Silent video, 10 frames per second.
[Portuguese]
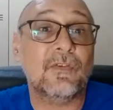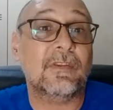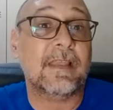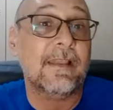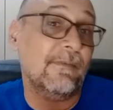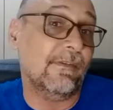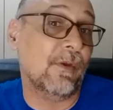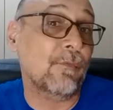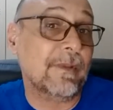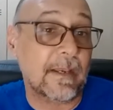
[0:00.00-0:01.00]
de
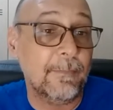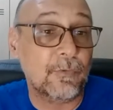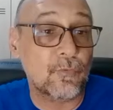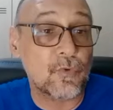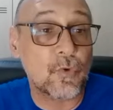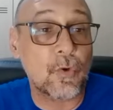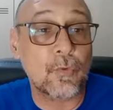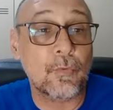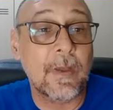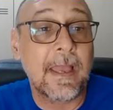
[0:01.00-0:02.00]
televisão que transmitiu o
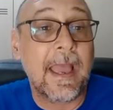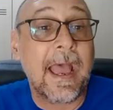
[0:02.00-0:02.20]
jogo,